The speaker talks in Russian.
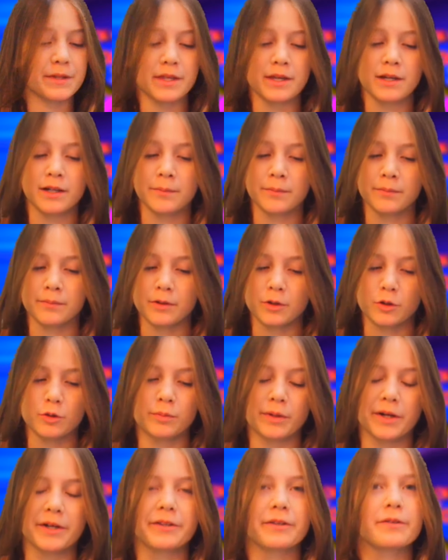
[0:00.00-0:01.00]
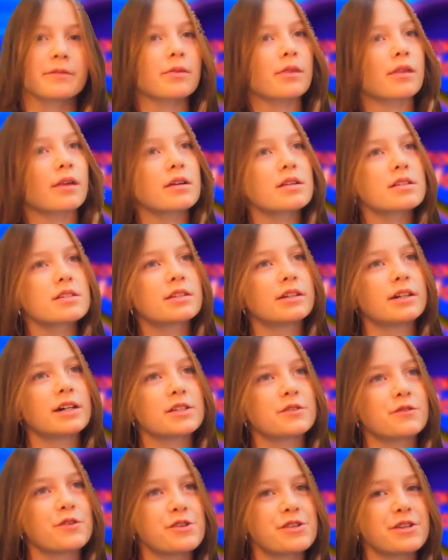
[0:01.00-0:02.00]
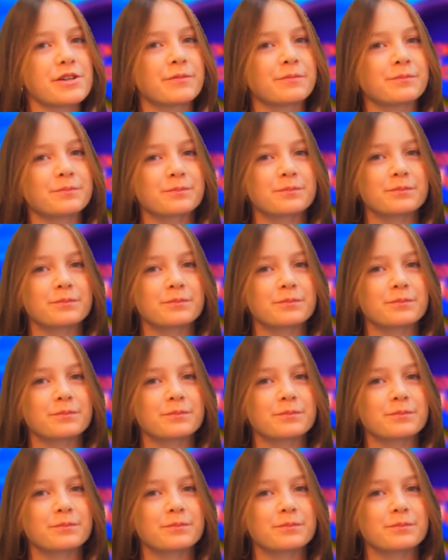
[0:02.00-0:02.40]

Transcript: под ником Кьюбайт. Здравствуйте!